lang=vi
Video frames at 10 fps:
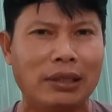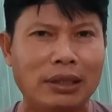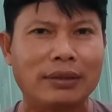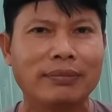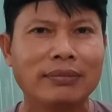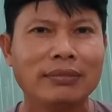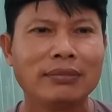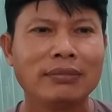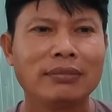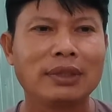Đó,
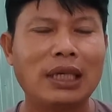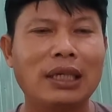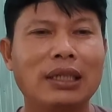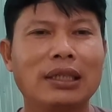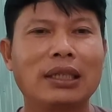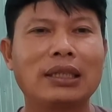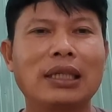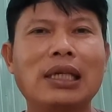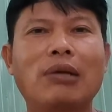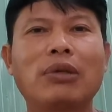thành thử ra ông nói sao
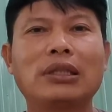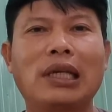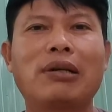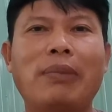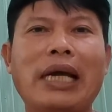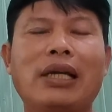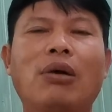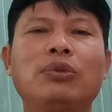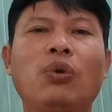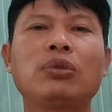mày không xuống chợ Kinh,
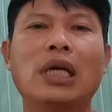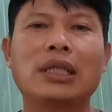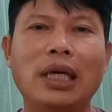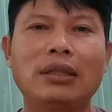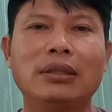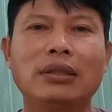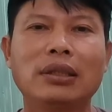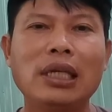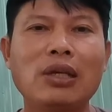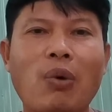đi qua Châu
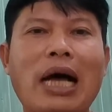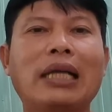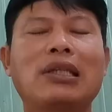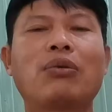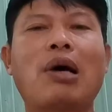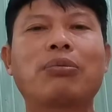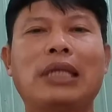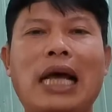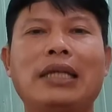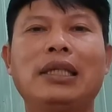Đốc Trà Vinh trở
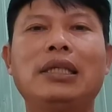về.